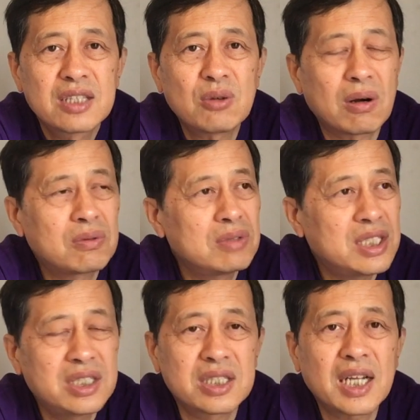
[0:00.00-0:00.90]
多少公
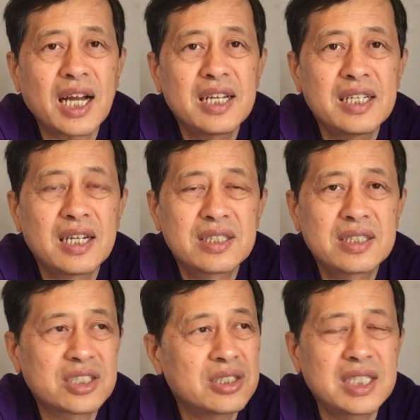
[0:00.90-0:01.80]
里几十海呃
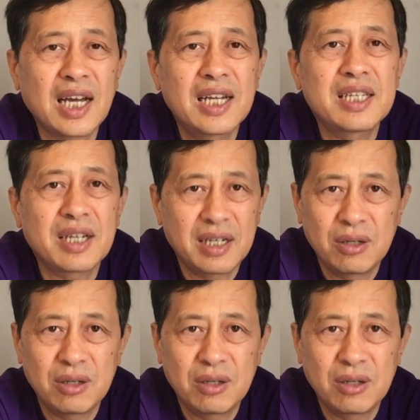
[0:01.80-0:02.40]
十几海里